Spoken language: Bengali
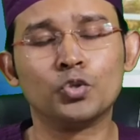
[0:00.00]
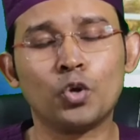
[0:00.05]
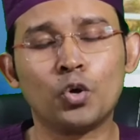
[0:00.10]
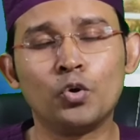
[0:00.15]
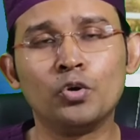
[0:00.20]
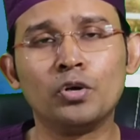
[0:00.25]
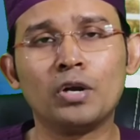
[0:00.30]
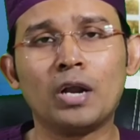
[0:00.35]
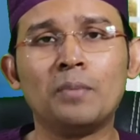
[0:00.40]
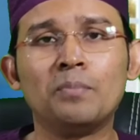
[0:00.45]

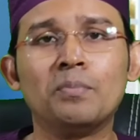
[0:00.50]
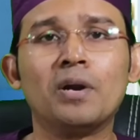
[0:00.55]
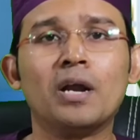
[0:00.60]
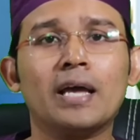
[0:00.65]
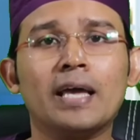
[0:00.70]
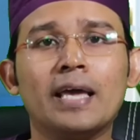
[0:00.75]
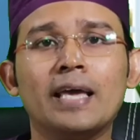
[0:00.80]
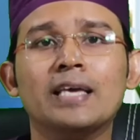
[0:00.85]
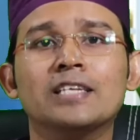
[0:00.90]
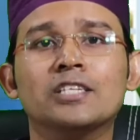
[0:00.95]
তখন আমরা
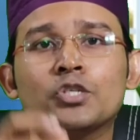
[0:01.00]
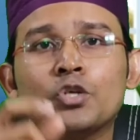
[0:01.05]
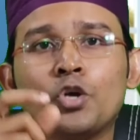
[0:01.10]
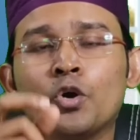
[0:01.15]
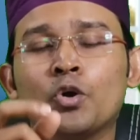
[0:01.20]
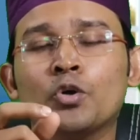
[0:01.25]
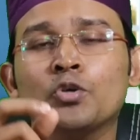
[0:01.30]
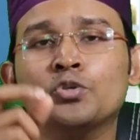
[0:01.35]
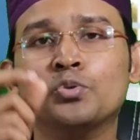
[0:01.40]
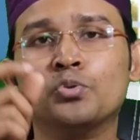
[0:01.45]
এই
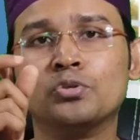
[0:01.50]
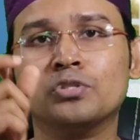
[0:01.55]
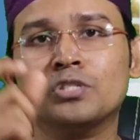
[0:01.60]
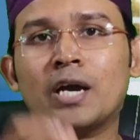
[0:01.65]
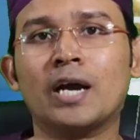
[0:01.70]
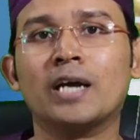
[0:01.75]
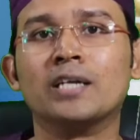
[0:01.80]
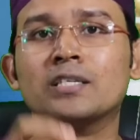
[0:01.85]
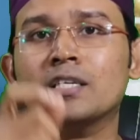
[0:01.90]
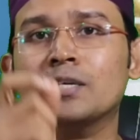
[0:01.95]
সংকুচিত
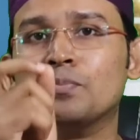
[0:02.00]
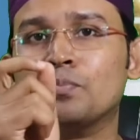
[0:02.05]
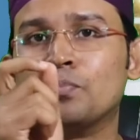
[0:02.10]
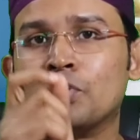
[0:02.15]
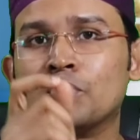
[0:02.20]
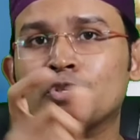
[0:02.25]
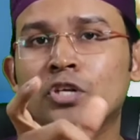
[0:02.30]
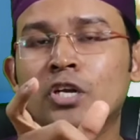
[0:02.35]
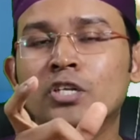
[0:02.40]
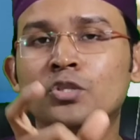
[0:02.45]
জায়গাটি
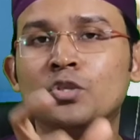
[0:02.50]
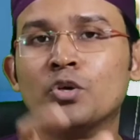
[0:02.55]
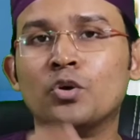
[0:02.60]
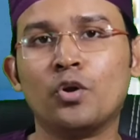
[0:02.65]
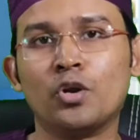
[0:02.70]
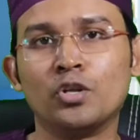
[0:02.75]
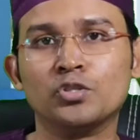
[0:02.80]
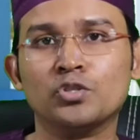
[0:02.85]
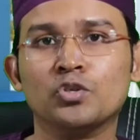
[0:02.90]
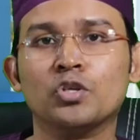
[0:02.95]
প্রসারিত
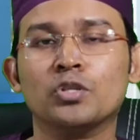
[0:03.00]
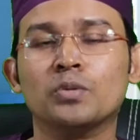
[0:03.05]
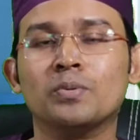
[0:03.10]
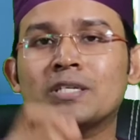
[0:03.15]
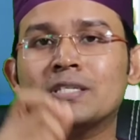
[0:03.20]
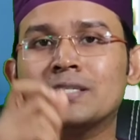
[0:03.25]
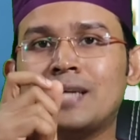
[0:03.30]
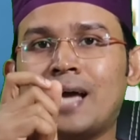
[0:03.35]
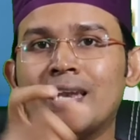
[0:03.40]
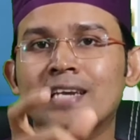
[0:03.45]
করার জন্য
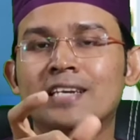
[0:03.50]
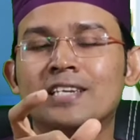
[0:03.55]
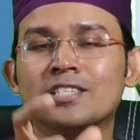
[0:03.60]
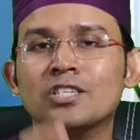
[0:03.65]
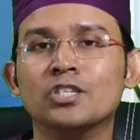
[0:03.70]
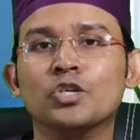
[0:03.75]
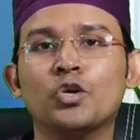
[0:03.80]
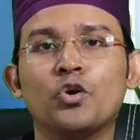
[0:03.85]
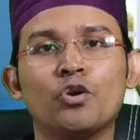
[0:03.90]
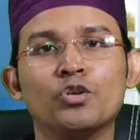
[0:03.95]
অথবা
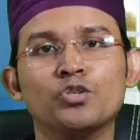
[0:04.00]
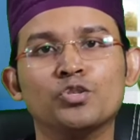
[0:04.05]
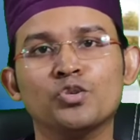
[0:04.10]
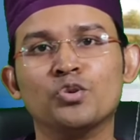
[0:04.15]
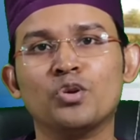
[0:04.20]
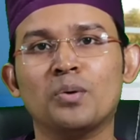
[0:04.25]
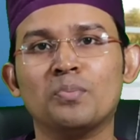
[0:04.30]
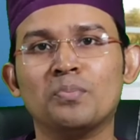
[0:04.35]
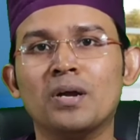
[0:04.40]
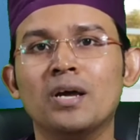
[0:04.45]
ডাইলেটেশন করার
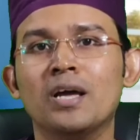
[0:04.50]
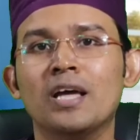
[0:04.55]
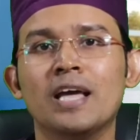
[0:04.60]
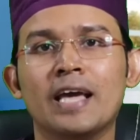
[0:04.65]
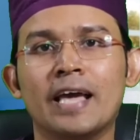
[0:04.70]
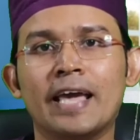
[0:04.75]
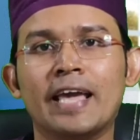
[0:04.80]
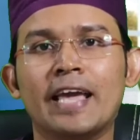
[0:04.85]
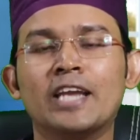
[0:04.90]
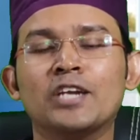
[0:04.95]
জন্য আমরা
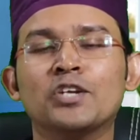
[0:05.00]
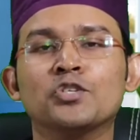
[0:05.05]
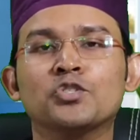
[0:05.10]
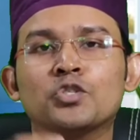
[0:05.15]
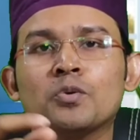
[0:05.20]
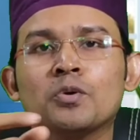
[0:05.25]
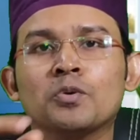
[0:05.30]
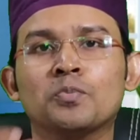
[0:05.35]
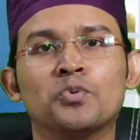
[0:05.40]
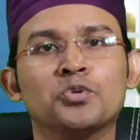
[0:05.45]
এই
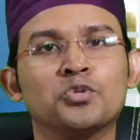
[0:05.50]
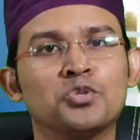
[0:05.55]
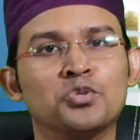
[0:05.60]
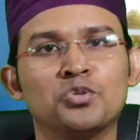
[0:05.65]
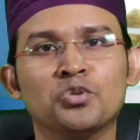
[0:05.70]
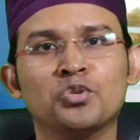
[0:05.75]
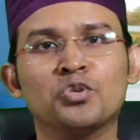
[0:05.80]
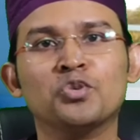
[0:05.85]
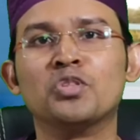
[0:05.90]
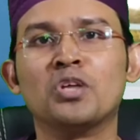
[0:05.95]
এন্ডোস্কোপিক
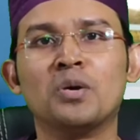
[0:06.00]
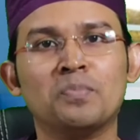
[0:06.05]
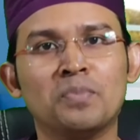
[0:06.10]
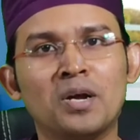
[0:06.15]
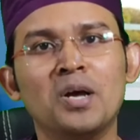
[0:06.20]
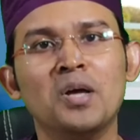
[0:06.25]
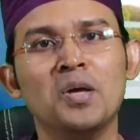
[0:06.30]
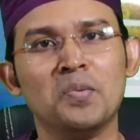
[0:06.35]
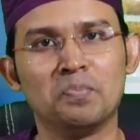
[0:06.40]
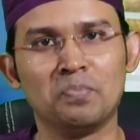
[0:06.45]
প্রসিডিউর কিন্তু
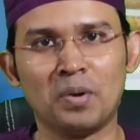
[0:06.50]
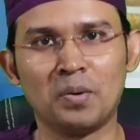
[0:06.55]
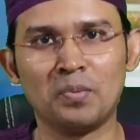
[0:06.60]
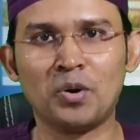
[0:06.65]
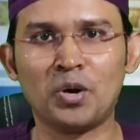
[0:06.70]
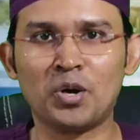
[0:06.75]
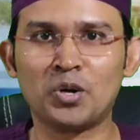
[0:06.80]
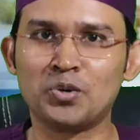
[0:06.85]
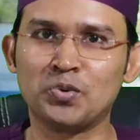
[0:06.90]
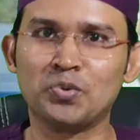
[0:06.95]
আমরা
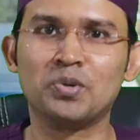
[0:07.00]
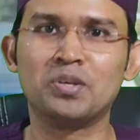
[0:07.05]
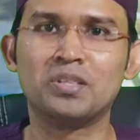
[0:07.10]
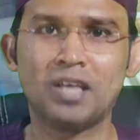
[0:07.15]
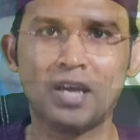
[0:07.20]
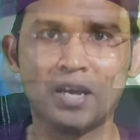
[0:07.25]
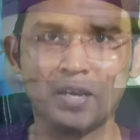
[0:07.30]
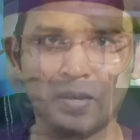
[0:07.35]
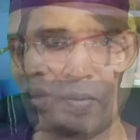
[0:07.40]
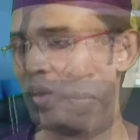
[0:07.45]
ব্যবহার করে
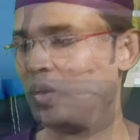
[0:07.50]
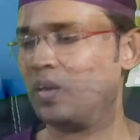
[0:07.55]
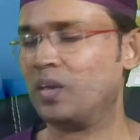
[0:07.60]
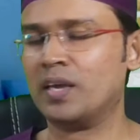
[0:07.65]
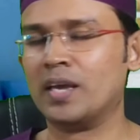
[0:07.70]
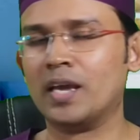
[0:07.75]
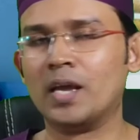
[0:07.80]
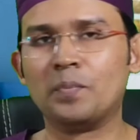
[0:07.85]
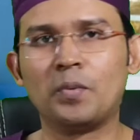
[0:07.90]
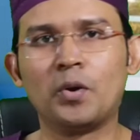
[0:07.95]
থাকি
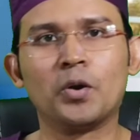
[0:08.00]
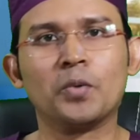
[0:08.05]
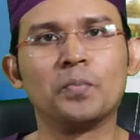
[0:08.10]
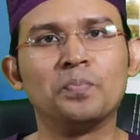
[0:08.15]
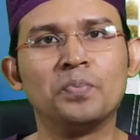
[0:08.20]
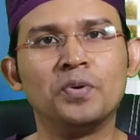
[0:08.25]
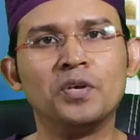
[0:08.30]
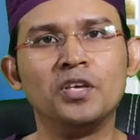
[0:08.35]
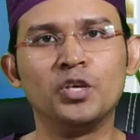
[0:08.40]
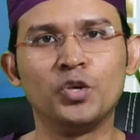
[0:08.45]
এরপর
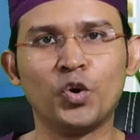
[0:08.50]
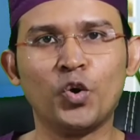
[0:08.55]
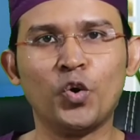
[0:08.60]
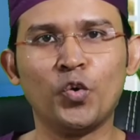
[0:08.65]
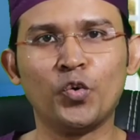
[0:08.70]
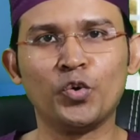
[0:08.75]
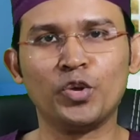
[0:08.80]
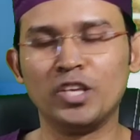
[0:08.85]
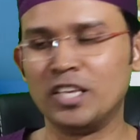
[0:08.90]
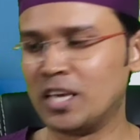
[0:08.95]

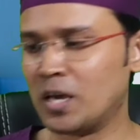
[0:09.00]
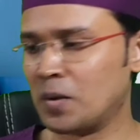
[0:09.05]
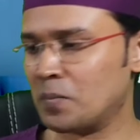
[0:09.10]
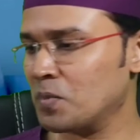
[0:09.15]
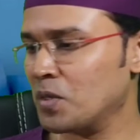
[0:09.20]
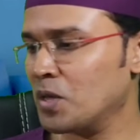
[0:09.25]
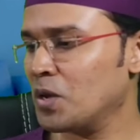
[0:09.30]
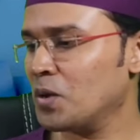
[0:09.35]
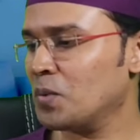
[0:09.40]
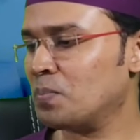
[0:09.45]
পিওইএম
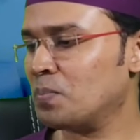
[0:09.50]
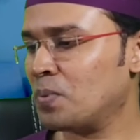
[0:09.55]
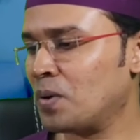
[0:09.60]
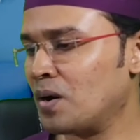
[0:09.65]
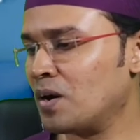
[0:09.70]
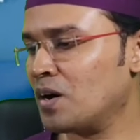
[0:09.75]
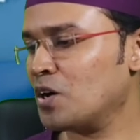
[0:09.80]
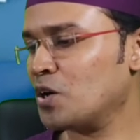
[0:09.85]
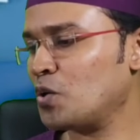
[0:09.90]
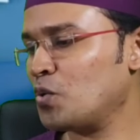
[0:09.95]

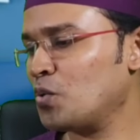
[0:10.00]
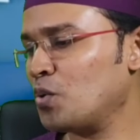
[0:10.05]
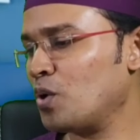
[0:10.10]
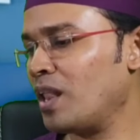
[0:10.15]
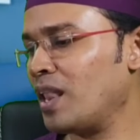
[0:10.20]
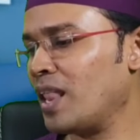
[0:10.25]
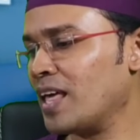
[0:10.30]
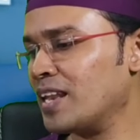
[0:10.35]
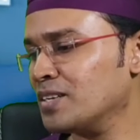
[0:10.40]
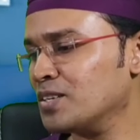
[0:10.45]
সুপার
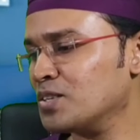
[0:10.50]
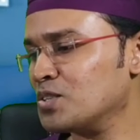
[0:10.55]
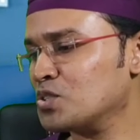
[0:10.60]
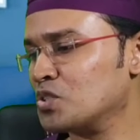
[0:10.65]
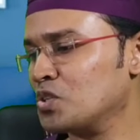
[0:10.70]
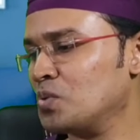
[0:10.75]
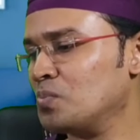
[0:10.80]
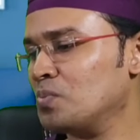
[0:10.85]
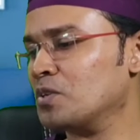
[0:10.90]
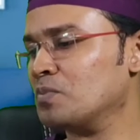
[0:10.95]
ওরাল
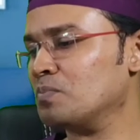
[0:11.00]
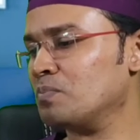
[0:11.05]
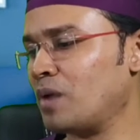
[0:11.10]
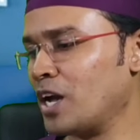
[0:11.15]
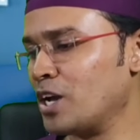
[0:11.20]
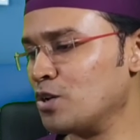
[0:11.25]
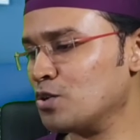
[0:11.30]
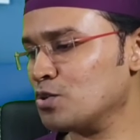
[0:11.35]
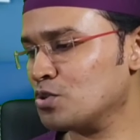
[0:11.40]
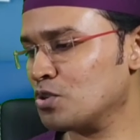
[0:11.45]
এন্ডোস্কোপিক
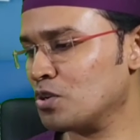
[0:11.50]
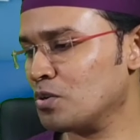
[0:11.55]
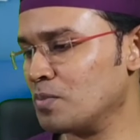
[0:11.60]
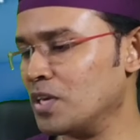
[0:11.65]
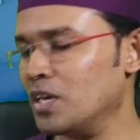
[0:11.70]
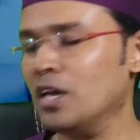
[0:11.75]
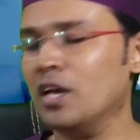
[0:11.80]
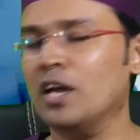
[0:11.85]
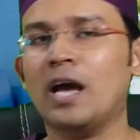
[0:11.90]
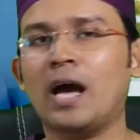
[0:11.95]

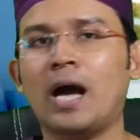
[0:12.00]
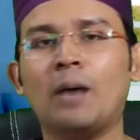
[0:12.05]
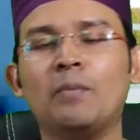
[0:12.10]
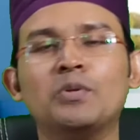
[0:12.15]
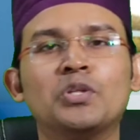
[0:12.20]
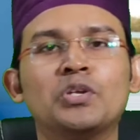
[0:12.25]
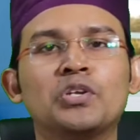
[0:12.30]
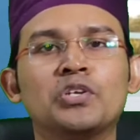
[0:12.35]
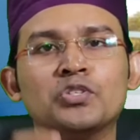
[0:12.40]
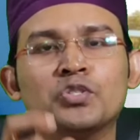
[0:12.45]
মায়োটমি
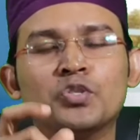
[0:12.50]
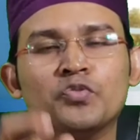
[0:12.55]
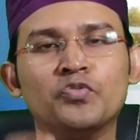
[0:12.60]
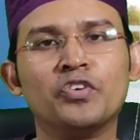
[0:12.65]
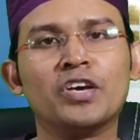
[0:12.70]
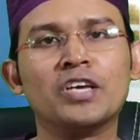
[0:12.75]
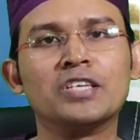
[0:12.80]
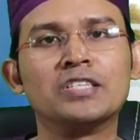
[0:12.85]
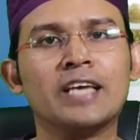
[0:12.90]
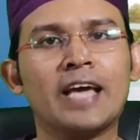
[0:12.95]
আমাদের
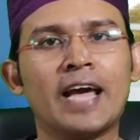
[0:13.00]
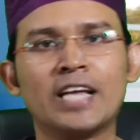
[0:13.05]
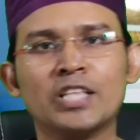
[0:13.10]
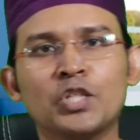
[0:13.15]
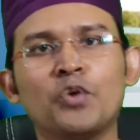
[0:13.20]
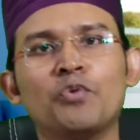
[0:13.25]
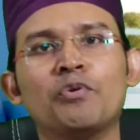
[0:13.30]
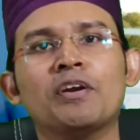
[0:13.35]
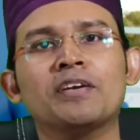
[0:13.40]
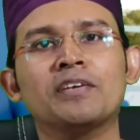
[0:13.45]
ইসোফেগাসে এক
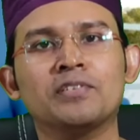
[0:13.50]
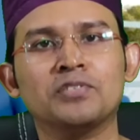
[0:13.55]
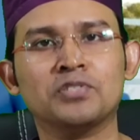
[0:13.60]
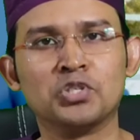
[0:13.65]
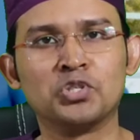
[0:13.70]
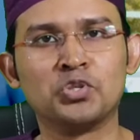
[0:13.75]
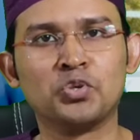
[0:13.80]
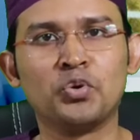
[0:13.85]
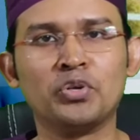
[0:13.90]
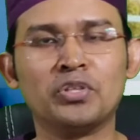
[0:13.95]
ধরনের
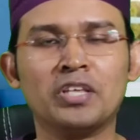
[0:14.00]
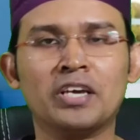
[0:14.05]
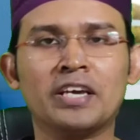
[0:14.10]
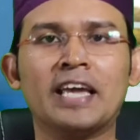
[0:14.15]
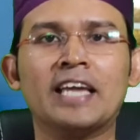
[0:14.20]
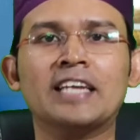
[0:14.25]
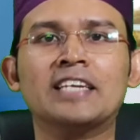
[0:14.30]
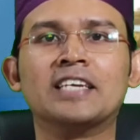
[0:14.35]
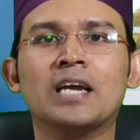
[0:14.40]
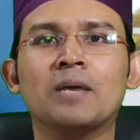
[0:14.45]
ডিজিজ হয়ে
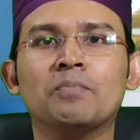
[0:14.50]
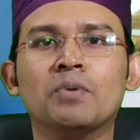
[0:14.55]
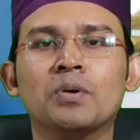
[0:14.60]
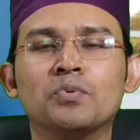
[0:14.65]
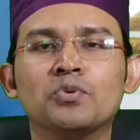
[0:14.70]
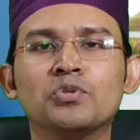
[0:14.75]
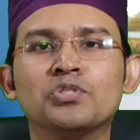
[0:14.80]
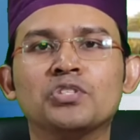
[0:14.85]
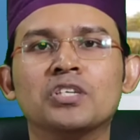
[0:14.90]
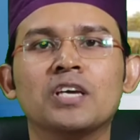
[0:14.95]
থাকে এটাকে আমরা
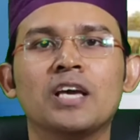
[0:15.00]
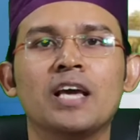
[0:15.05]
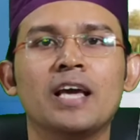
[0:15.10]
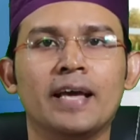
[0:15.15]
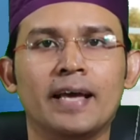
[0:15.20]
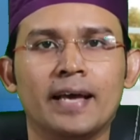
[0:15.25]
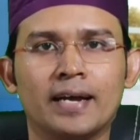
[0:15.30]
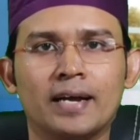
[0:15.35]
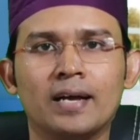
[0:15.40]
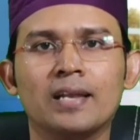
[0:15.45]
বলছি
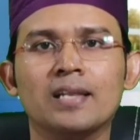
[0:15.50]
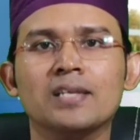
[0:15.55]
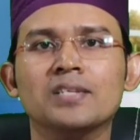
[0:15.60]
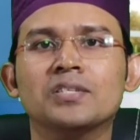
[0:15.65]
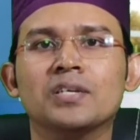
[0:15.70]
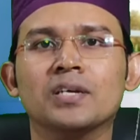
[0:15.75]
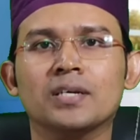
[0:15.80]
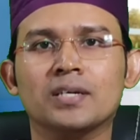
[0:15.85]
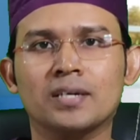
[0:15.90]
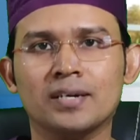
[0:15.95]

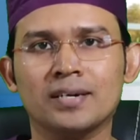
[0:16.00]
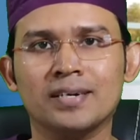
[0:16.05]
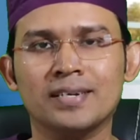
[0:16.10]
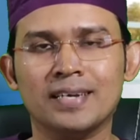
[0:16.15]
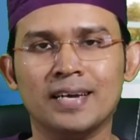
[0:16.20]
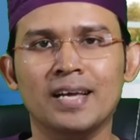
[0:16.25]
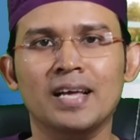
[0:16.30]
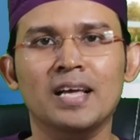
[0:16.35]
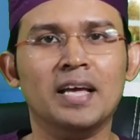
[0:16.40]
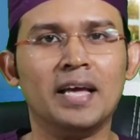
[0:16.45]
একালিশিয়া
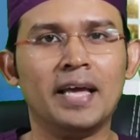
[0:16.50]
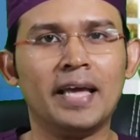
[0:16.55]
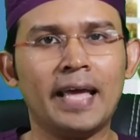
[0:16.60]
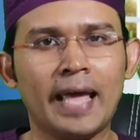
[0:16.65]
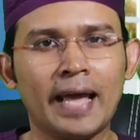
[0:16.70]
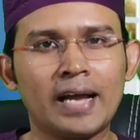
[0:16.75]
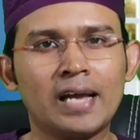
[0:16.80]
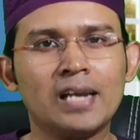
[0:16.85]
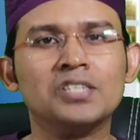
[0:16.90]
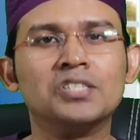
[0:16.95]
খার্ডিয়া এই
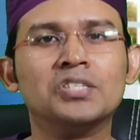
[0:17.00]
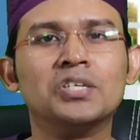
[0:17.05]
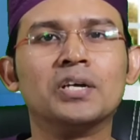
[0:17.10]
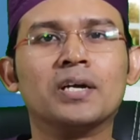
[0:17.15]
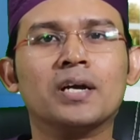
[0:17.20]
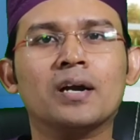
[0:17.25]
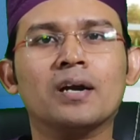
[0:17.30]
একালিশিয়া